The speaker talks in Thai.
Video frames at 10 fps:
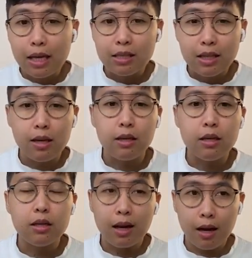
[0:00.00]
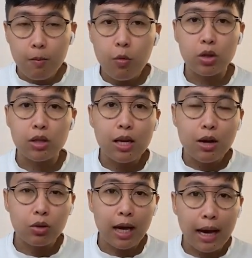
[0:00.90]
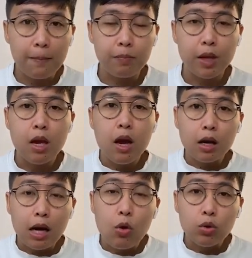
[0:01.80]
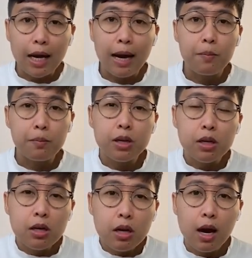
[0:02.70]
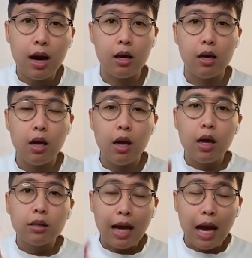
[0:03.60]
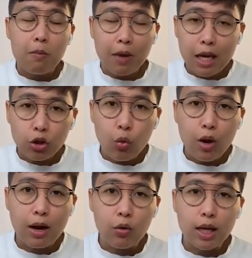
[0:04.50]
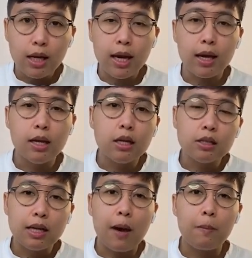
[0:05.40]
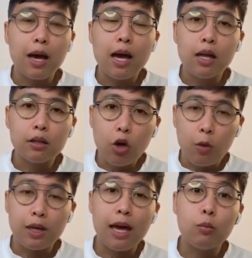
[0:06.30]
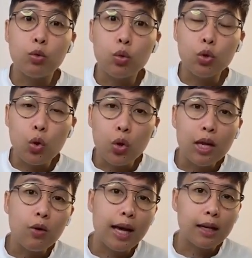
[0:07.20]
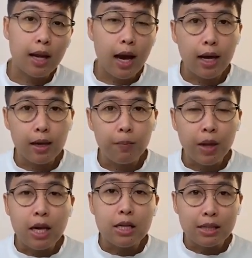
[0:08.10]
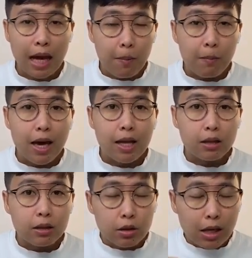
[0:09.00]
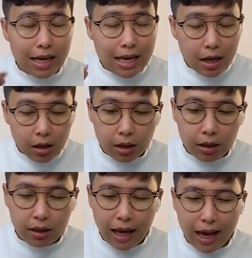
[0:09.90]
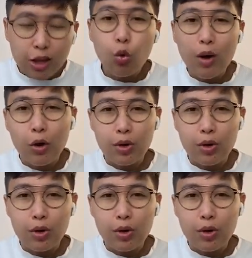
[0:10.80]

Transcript: แต่สิ่งหนึ่งทั้งหมดที่เราทำ เราทำเพื่อทำให้ตัวเรานั้นเนี่ย สามารถตอบแทนบุญคุณคนที่เรารักได้ สามารถเลี้ยง ไอ้ตั